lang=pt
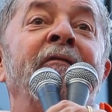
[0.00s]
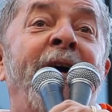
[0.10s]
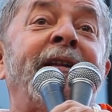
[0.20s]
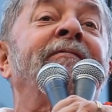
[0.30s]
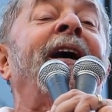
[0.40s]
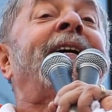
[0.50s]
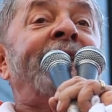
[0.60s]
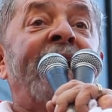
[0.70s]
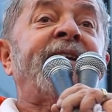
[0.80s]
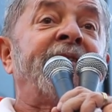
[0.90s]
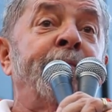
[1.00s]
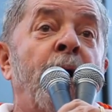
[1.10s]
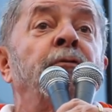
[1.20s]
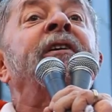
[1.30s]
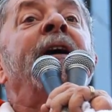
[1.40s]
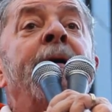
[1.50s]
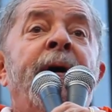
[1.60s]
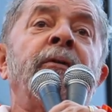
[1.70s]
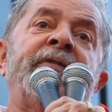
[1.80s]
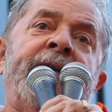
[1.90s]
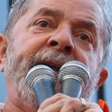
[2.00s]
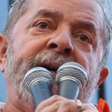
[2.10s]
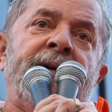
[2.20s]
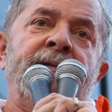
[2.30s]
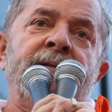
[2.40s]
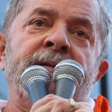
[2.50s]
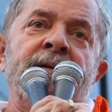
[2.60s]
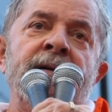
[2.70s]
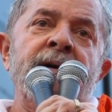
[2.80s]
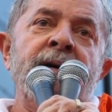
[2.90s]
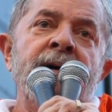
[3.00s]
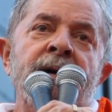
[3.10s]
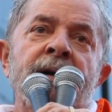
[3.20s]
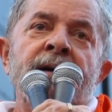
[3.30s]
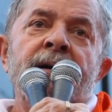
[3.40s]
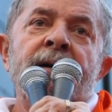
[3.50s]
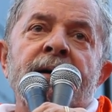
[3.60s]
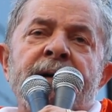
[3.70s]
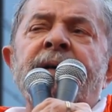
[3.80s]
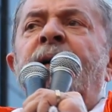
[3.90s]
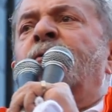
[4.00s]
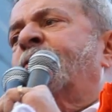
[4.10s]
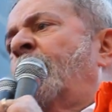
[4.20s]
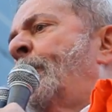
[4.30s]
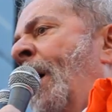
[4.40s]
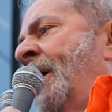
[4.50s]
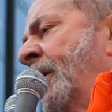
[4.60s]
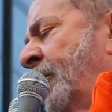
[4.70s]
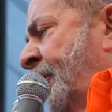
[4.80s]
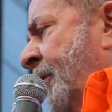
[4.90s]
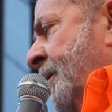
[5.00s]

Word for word: feitas a 500 mãos, menos a dela. Queridos companheiros